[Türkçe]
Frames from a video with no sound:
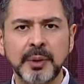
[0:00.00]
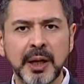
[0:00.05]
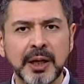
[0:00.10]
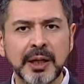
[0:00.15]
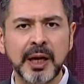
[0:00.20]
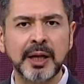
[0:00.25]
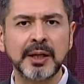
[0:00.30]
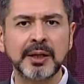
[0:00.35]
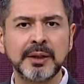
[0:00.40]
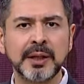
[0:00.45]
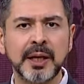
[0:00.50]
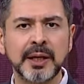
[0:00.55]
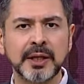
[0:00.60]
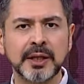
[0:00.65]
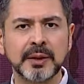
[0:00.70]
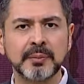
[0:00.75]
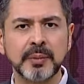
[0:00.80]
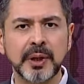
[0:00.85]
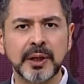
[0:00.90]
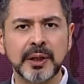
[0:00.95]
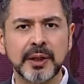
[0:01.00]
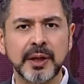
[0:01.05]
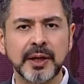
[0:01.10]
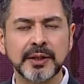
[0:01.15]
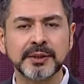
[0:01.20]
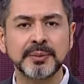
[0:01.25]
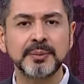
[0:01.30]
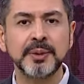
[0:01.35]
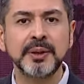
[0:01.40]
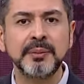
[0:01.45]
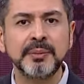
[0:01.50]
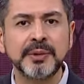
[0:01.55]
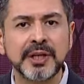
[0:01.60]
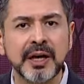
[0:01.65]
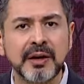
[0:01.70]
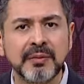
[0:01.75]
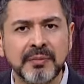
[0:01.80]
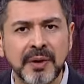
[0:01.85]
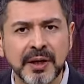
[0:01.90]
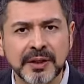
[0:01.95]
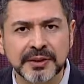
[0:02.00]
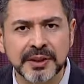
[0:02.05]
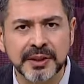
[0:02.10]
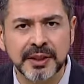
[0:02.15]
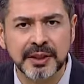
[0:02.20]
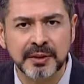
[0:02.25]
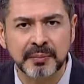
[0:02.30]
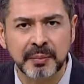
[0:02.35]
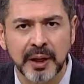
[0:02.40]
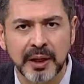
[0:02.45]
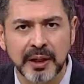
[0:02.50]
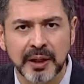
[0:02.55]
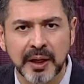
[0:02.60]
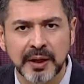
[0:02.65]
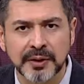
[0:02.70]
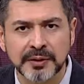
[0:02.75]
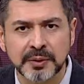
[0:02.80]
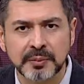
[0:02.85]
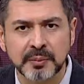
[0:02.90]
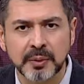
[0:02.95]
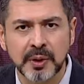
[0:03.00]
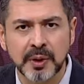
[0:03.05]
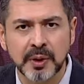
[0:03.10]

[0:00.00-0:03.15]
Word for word: Helalinden gitmek lazım. İmkan varsa gitmek lazım.